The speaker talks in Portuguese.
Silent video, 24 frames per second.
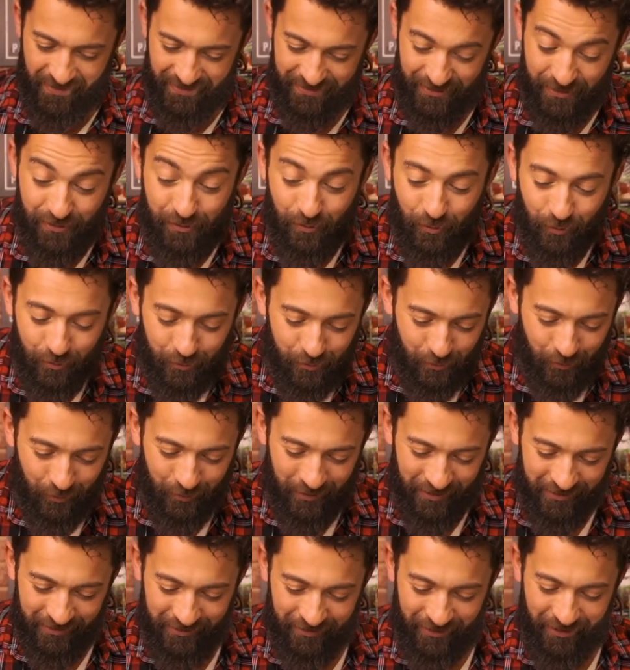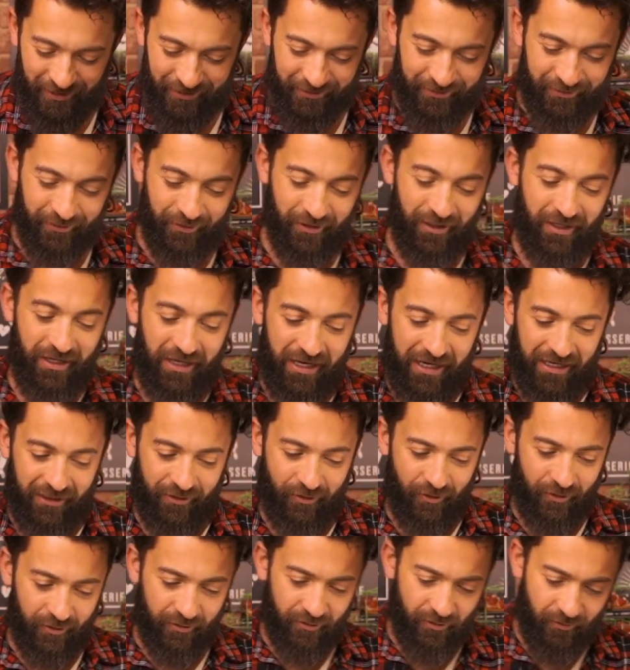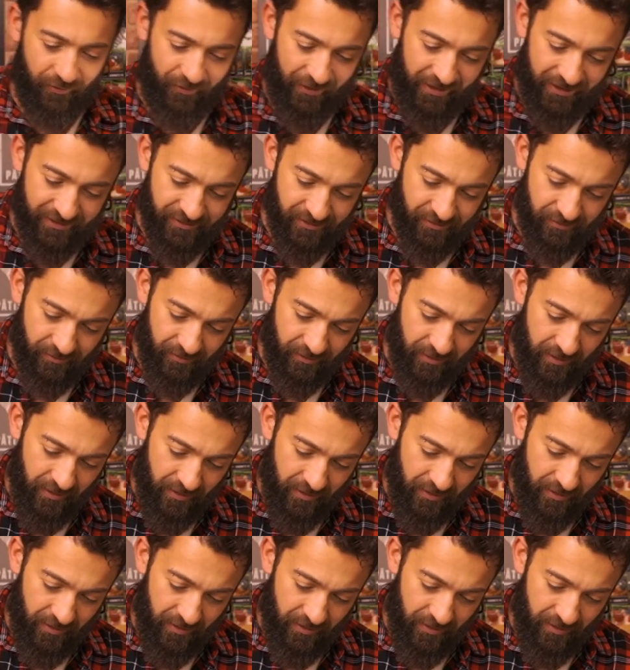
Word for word: escultura ali dentro. Agora o que eu faço?